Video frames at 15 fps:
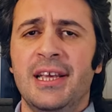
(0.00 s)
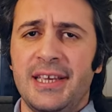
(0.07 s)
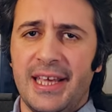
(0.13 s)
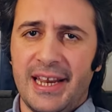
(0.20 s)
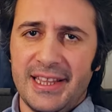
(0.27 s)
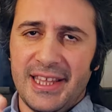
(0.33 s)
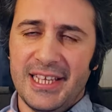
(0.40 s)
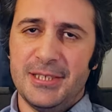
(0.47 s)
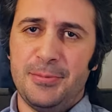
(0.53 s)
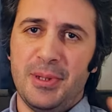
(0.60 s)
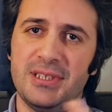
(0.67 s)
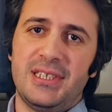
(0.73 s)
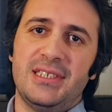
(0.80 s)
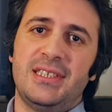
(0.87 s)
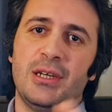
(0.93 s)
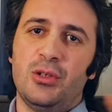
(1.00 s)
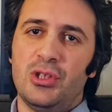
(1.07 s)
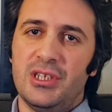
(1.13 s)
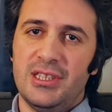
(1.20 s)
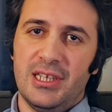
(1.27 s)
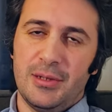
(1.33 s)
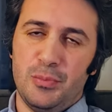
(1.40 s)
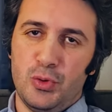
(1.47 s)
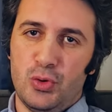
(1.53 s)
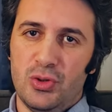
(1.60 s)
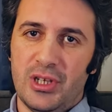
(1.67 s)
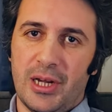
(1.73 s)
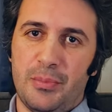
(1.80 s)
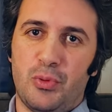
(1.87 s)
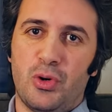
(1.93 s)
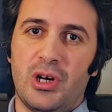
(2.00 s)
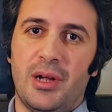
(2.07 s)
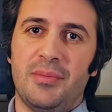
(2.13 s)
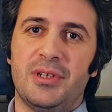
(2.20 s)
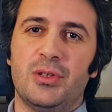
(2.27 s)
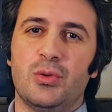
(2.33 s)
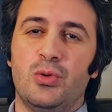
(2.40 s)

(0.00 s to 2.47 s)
Genelde SPSS'ten yola giderek bütün diğer programlarda